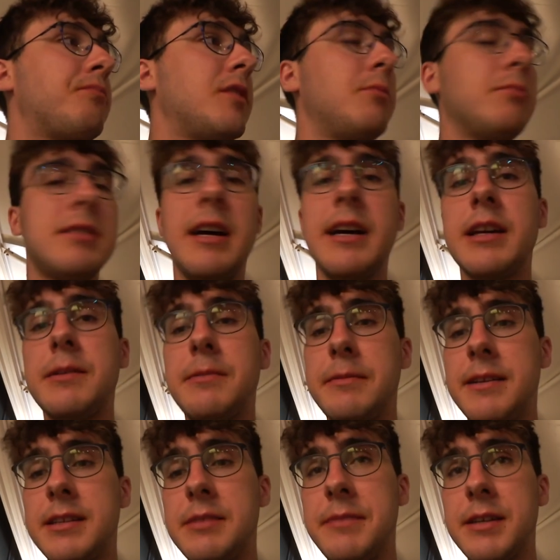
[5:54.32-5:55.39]
Ich muss sagen, ich bin
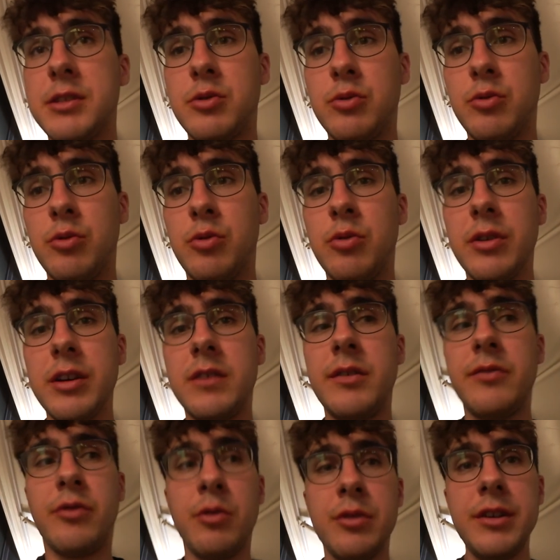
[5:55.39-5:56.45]
jetzt nicht mehr so hungrig wie
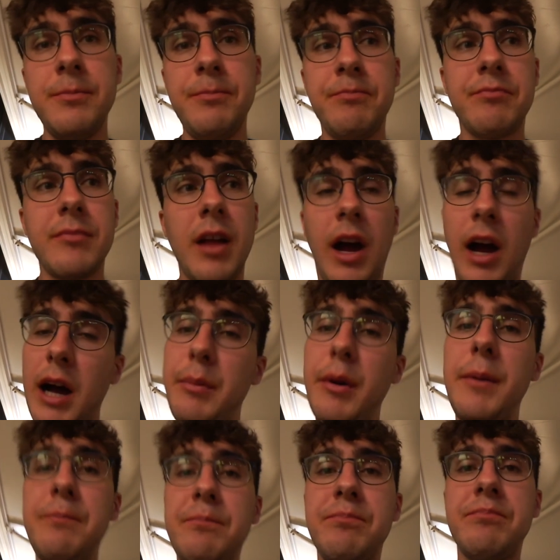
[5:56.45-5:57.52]
vorhin,
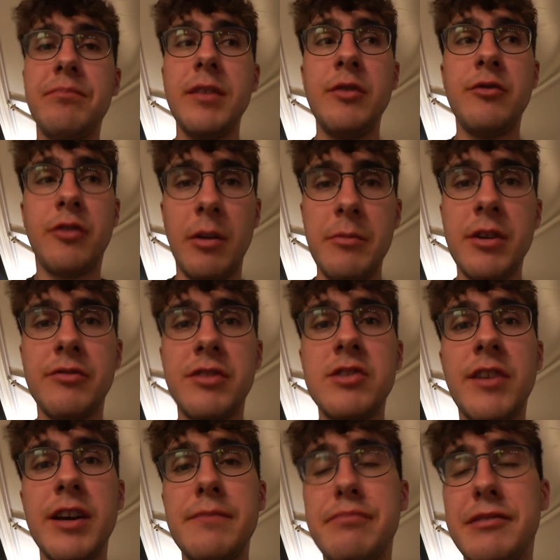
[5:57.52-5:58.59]
aber ich freue mich auf die
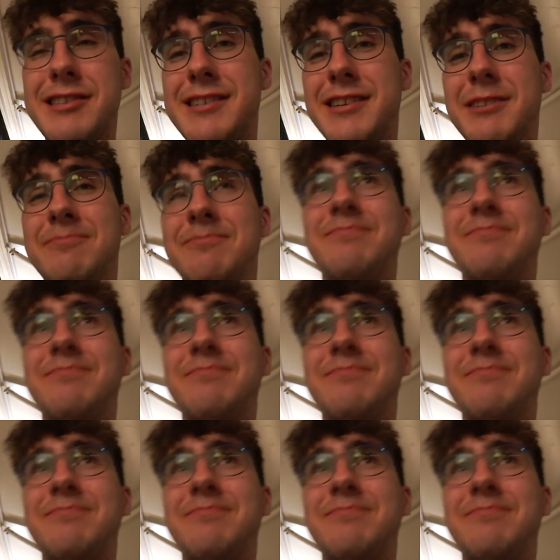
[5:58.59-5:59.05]
zweite Pizza.